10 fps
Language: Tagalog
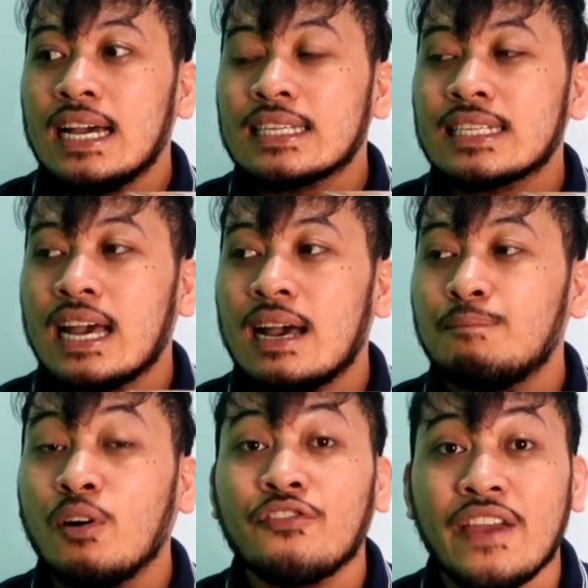
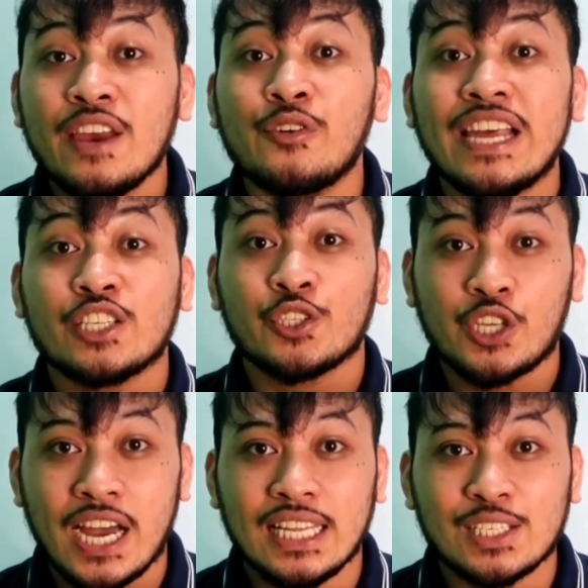sa buffet
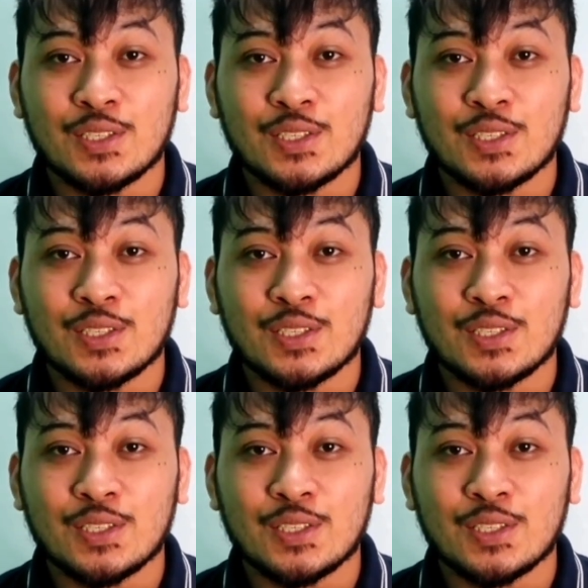restaurant.